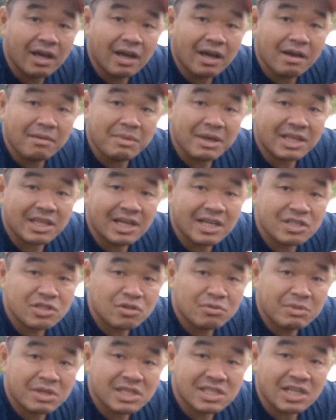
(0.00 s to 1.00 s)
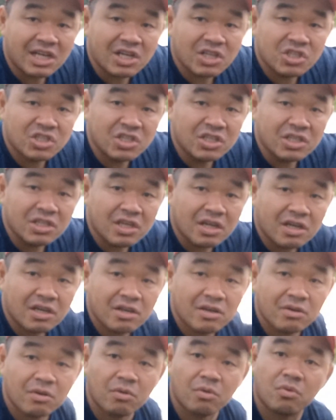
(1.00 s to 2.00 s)
é metade de uma sardinha
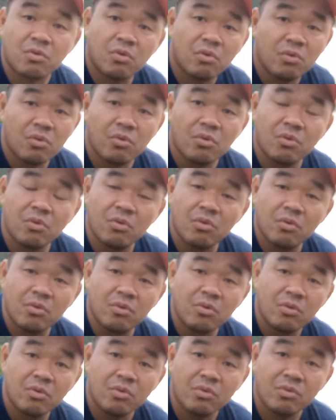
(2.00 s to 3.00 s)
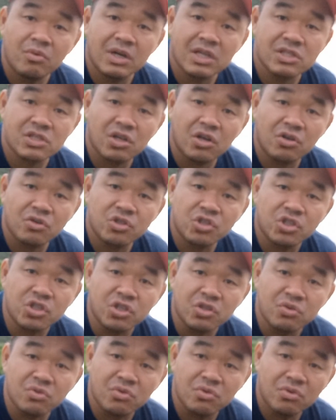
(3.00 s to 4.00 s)
com um anzol
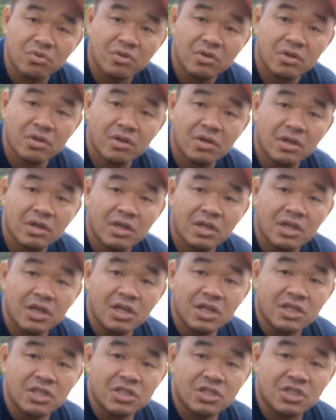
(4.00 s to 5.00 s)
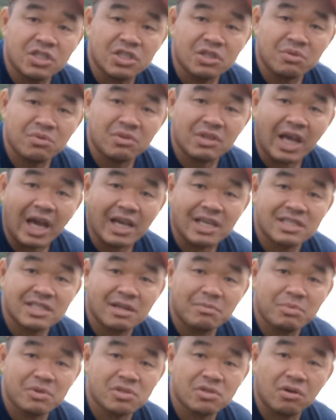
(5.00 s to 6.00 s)
chino, chino 10, tá
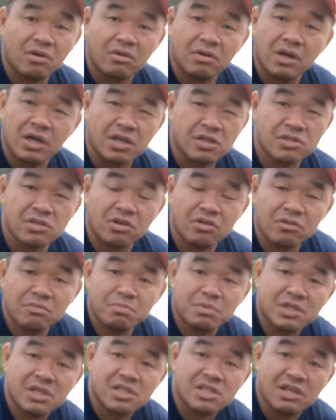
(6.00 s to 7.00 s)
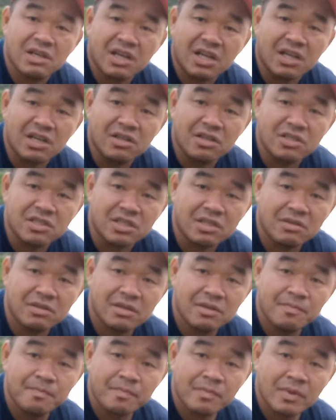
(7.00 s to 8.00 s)
pessoal? Anzol não precisa ser grande
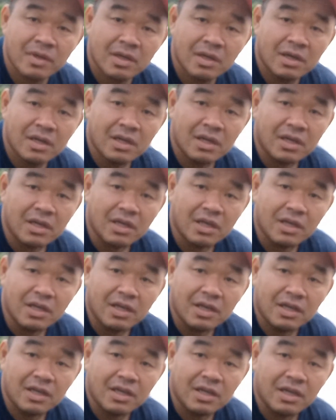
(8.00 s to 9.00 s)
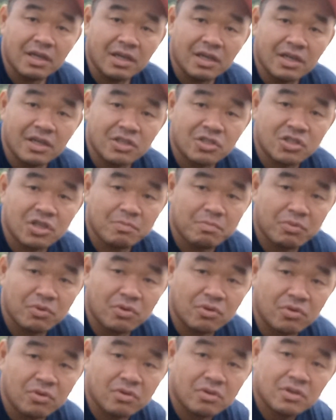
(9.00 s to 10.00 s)
e
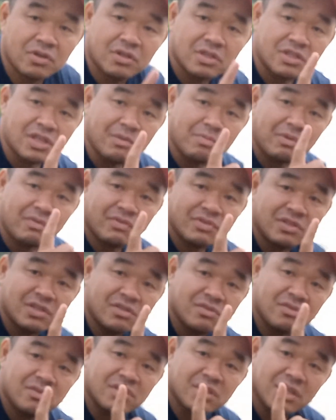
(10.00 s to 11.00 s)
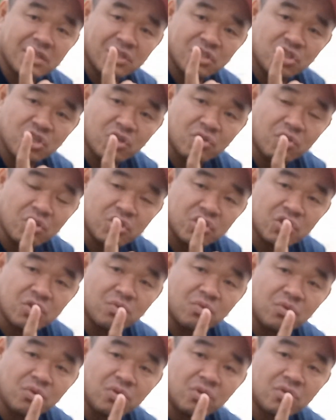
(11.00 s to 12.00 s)
tipo, sempre vocês usem chicote
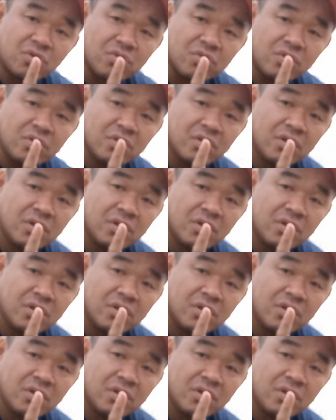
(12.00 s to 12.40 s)
curto